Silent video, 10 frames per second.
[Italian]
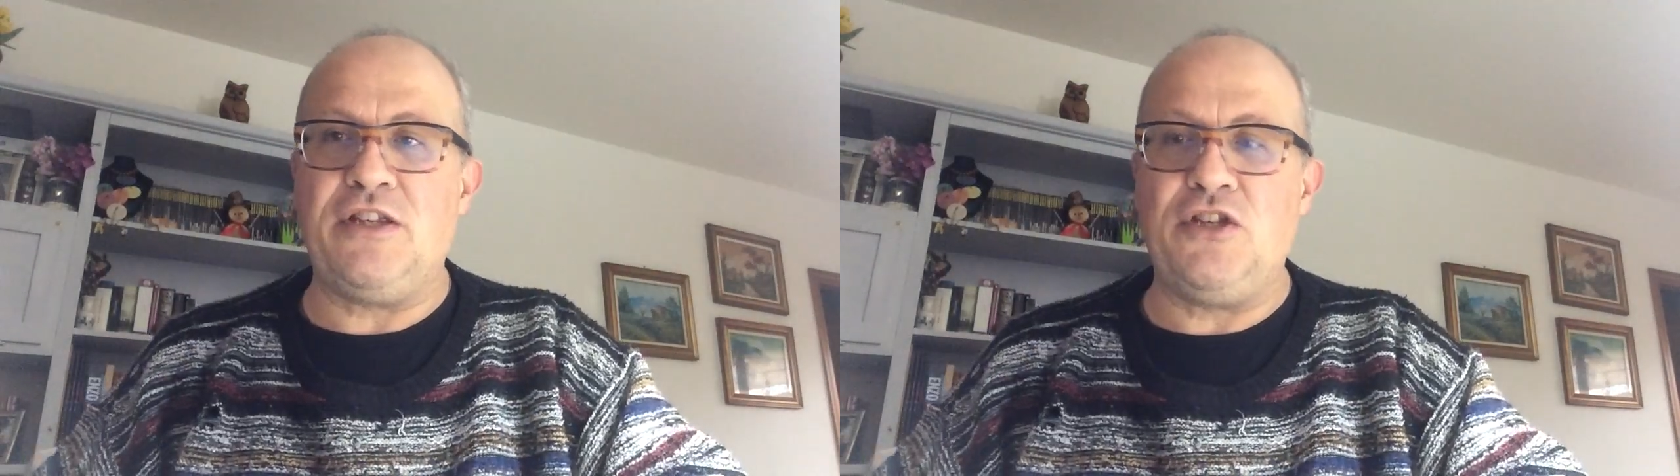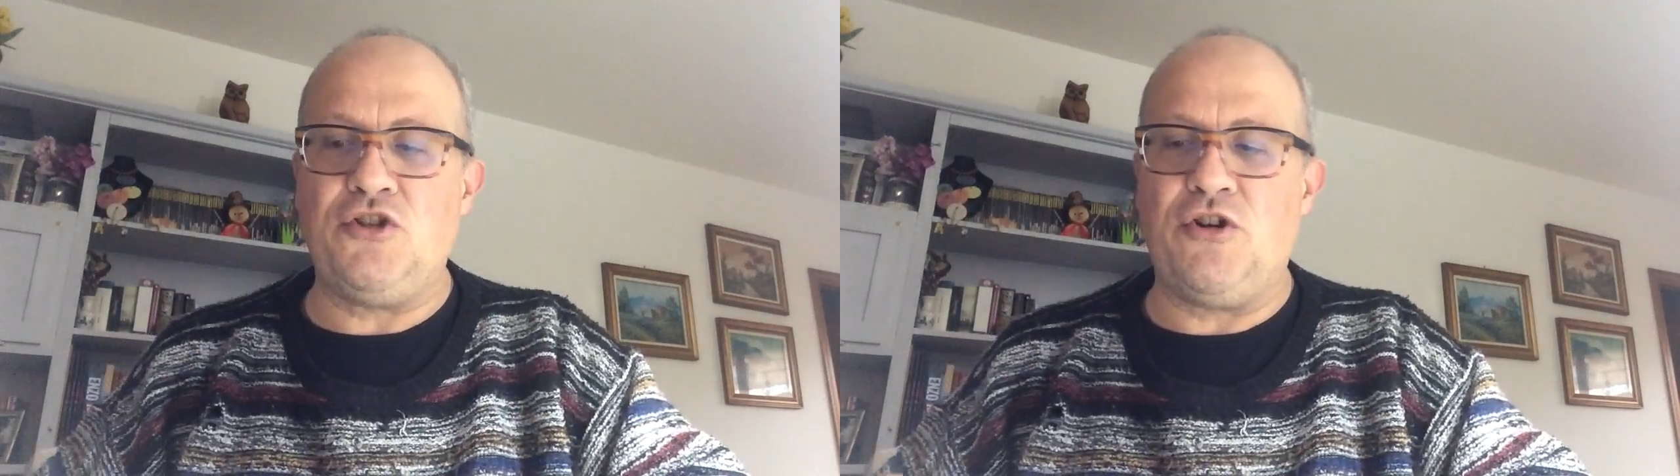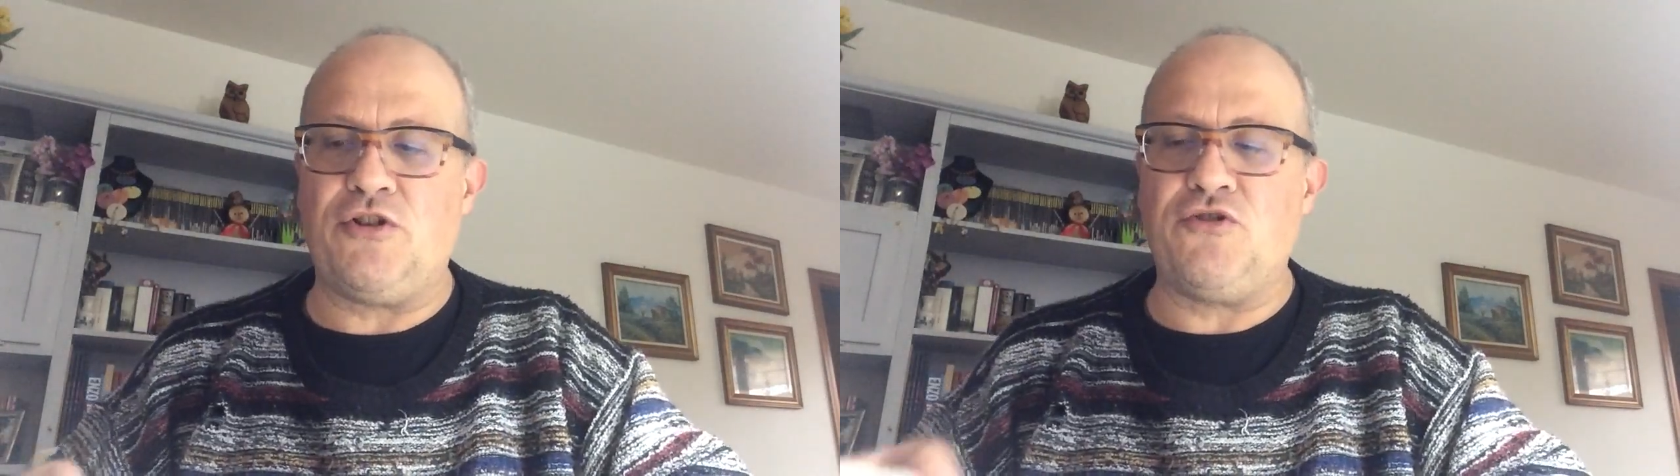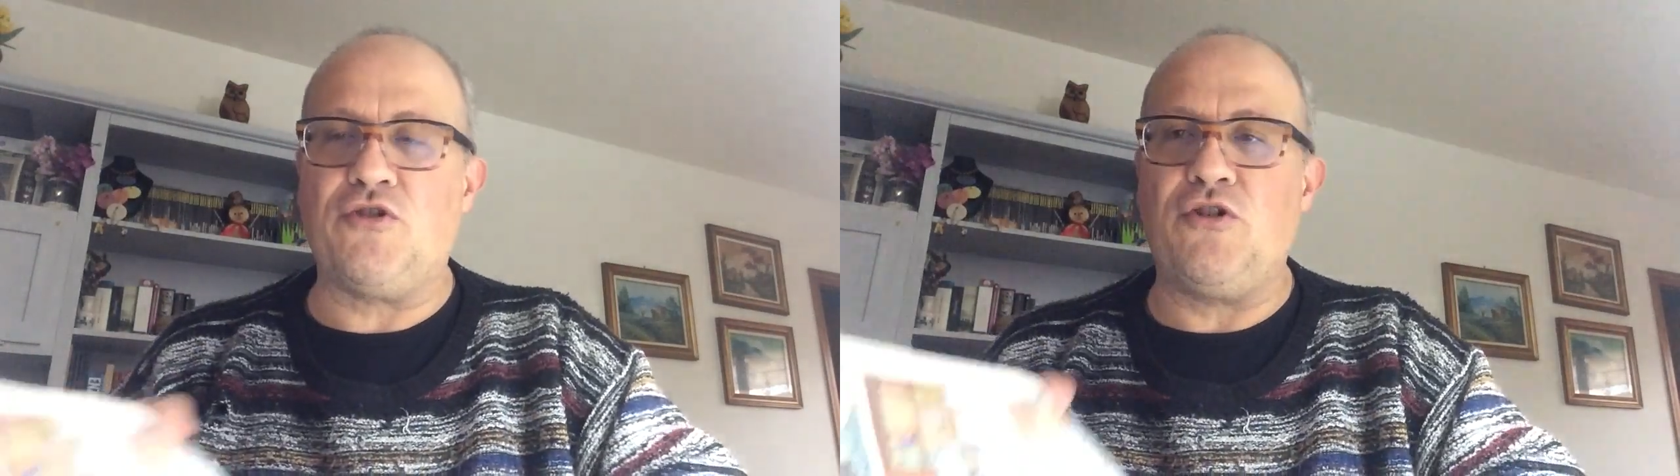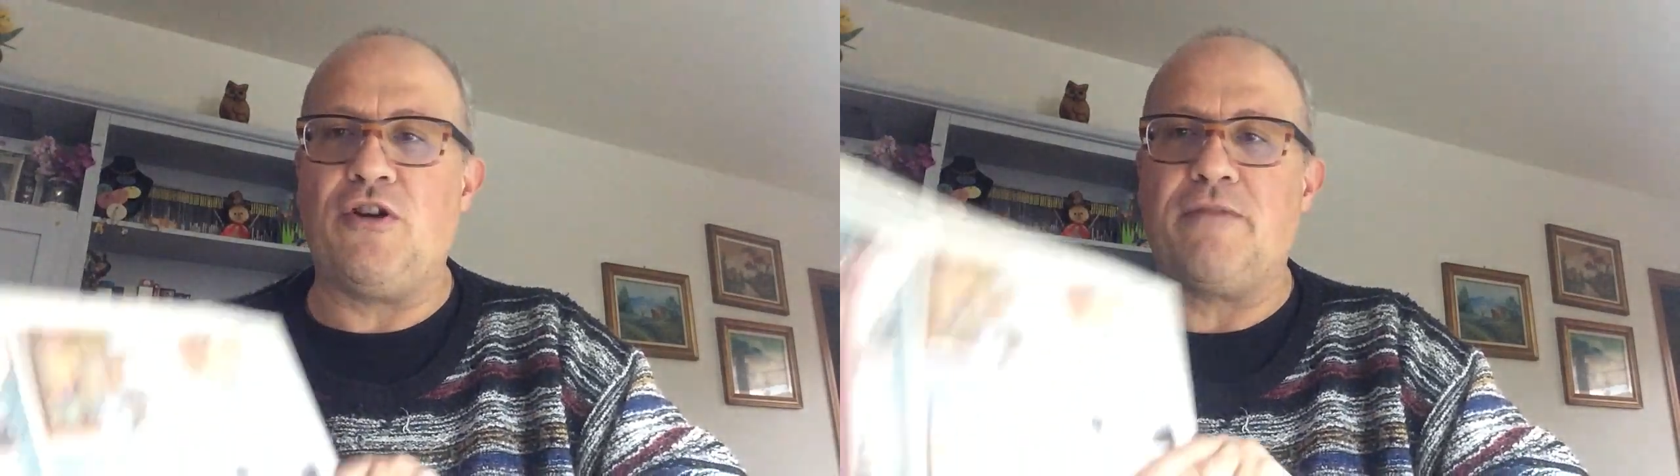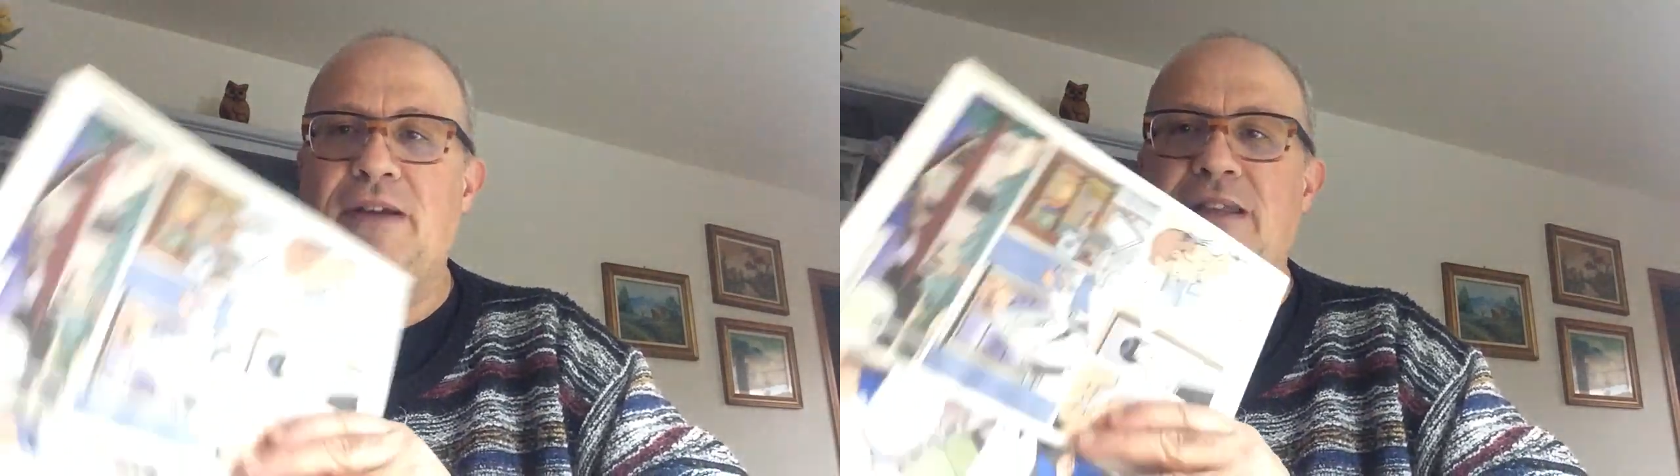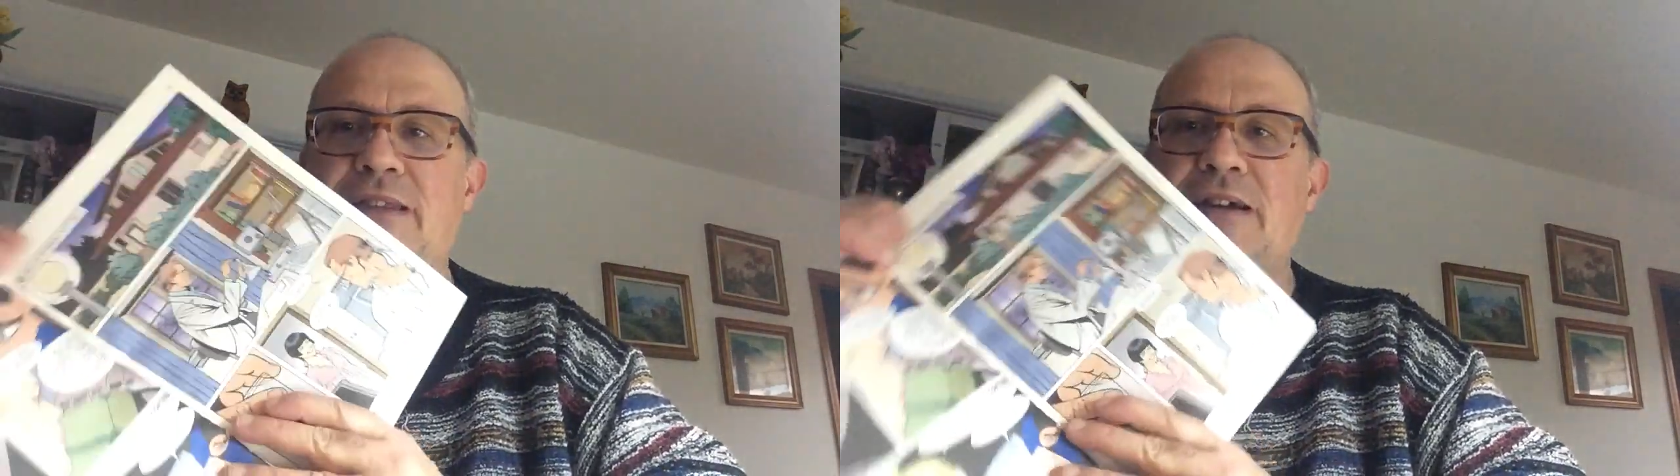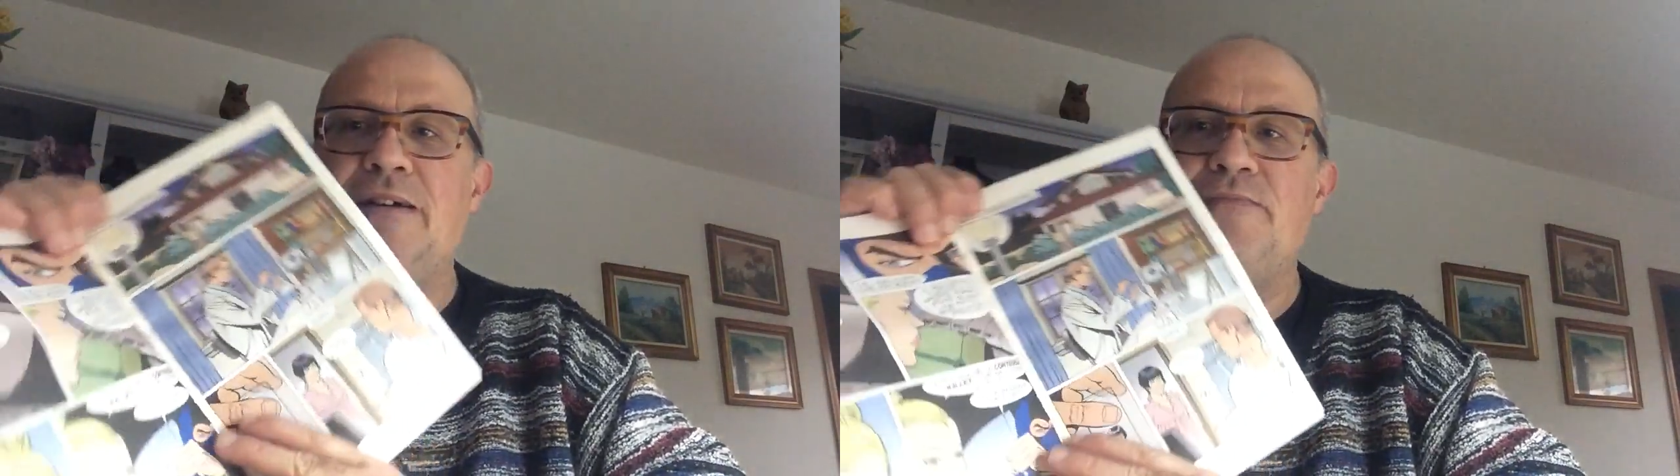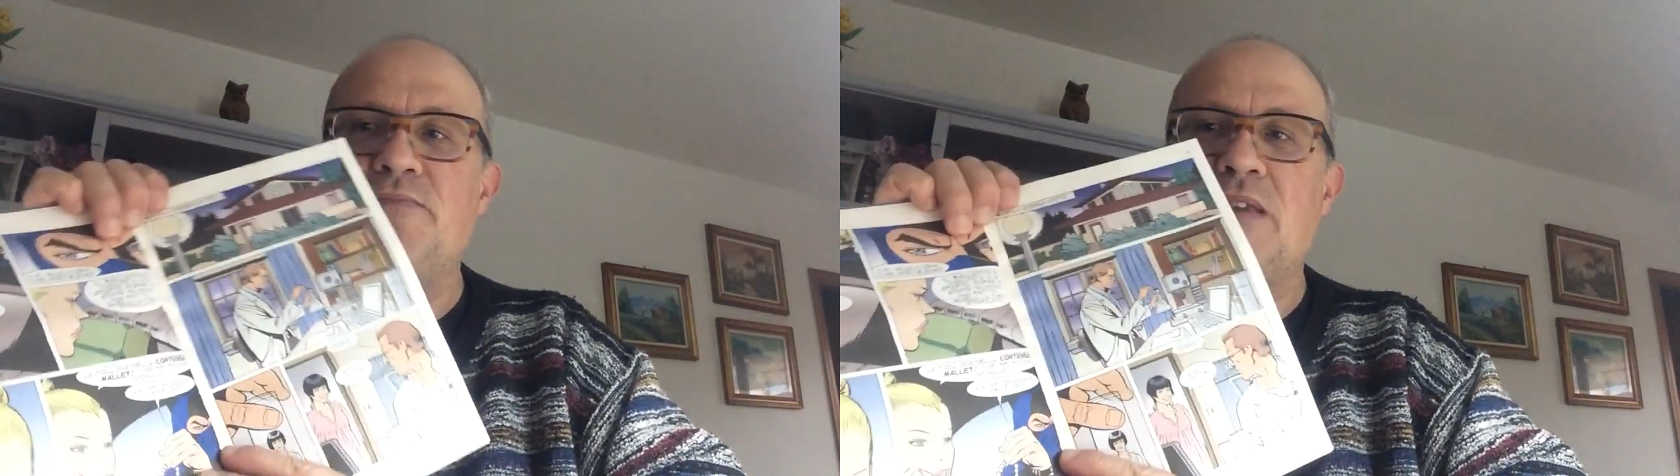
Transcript: di Giorgio Corbett,